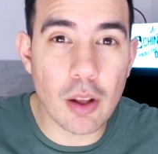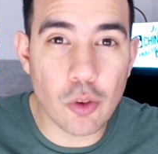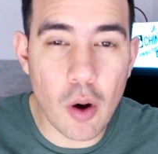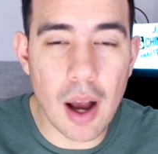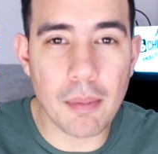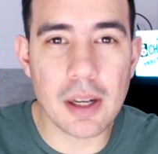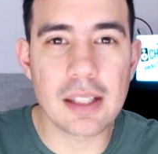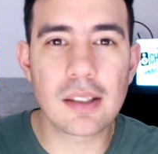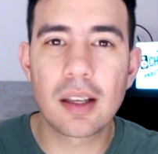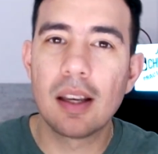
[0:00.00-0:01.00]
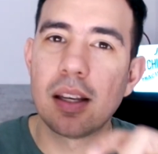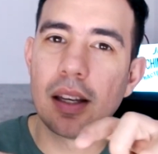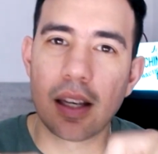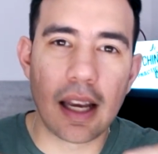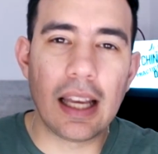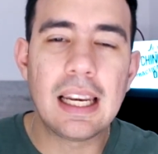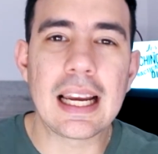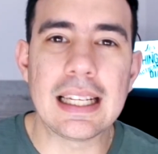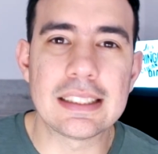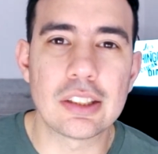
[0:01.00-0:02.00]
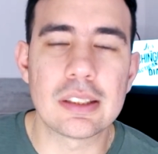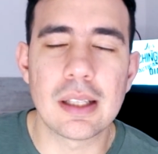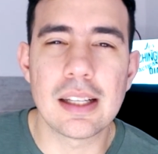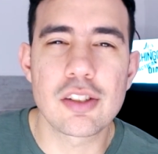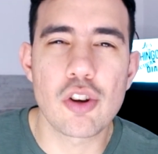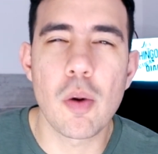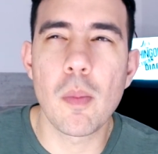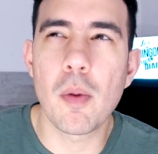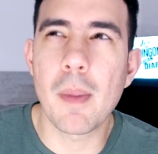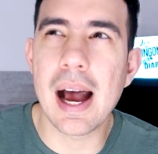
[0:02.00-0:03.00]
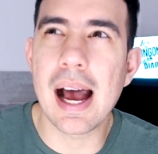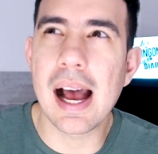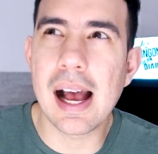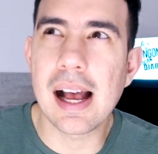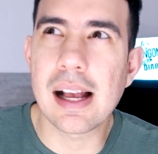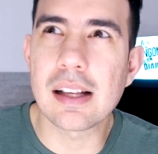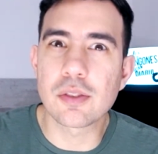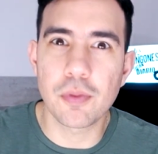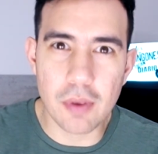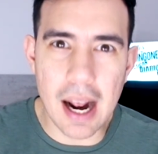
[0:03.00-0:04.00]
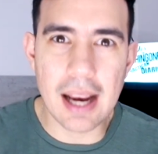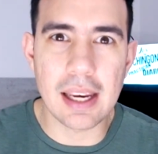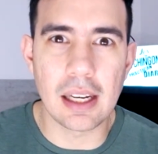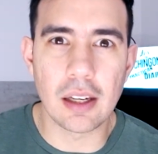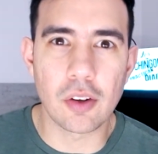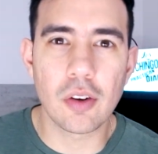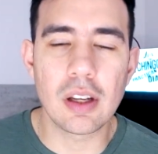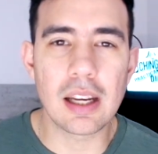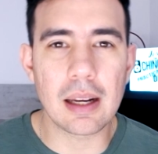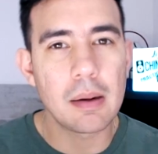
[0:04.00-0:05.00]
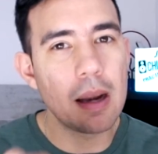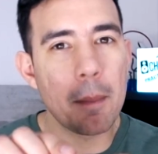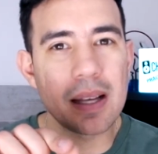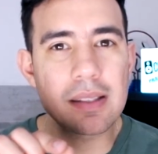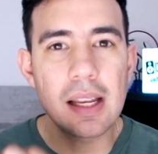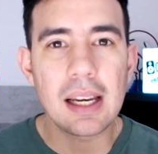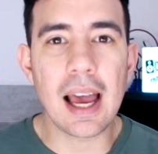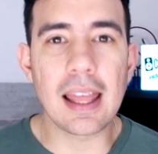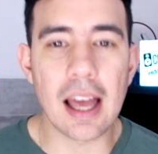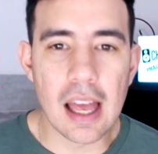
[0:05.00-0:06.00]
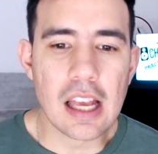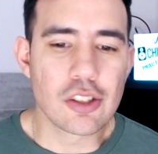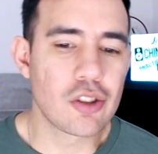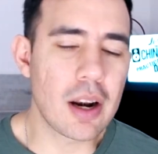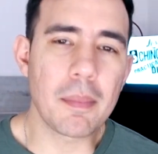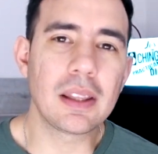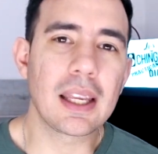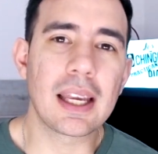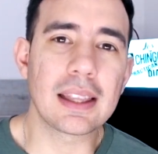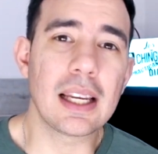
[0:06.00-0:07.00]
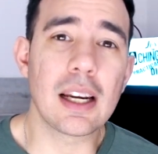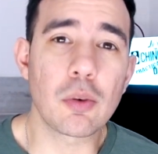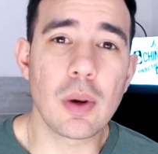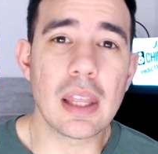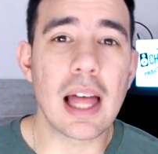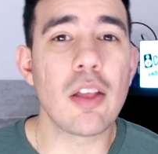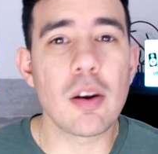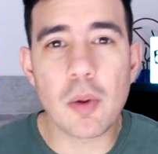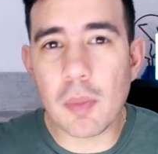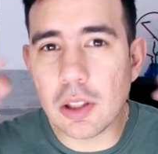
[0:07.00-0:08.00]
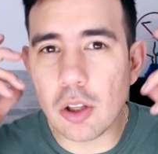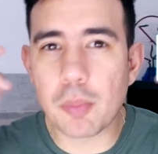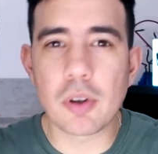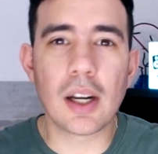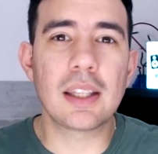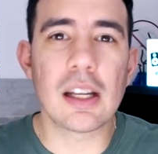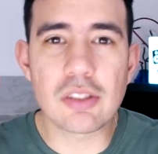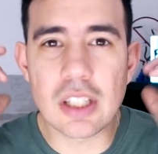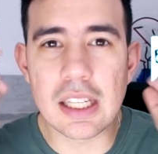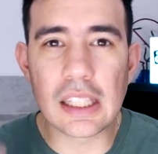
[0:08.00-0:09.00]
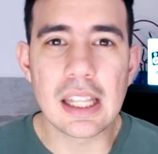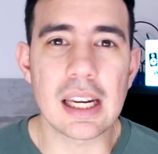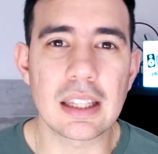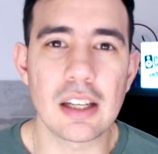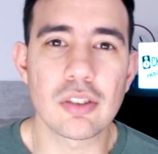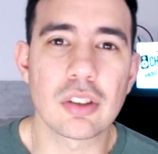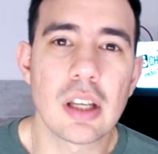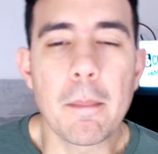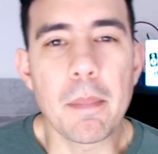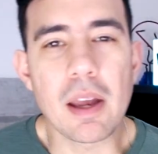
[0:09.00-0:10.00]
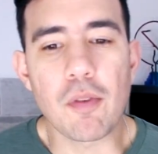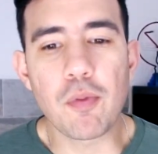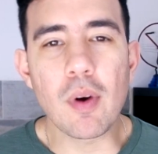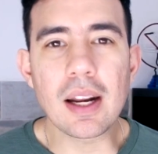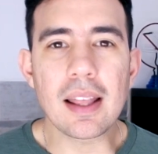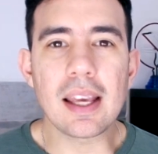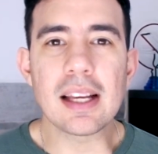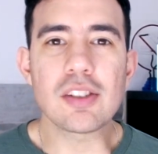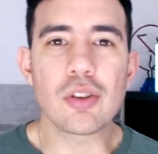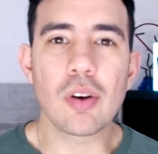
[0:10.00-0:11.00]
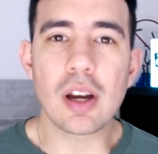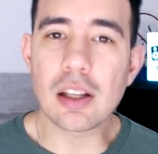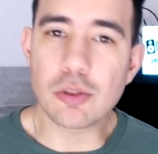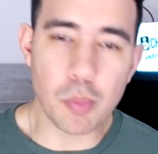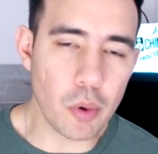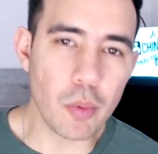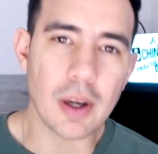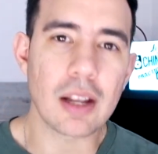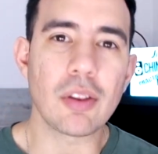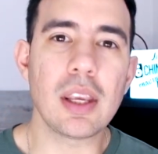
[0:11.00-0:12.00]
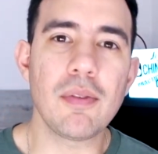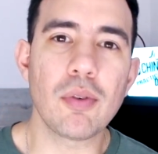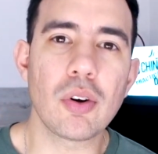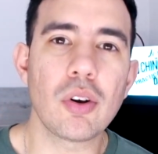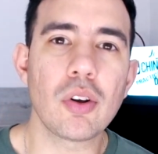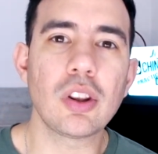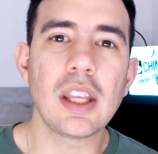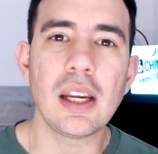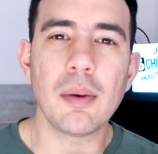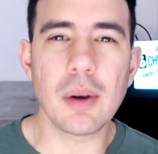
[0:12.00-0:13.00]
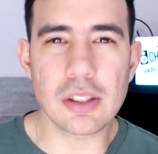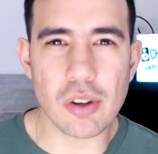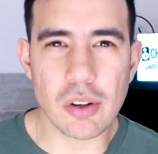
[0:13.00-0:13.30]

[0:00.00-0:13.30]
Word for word: cuando abres es la que es, como más frágil, ¿no? Es la, la más delgada. Solamente hay que tener cuidado al momento de ponértelos y quitártelos. Pero fuera de eso, es muy buen audífono, tiene buen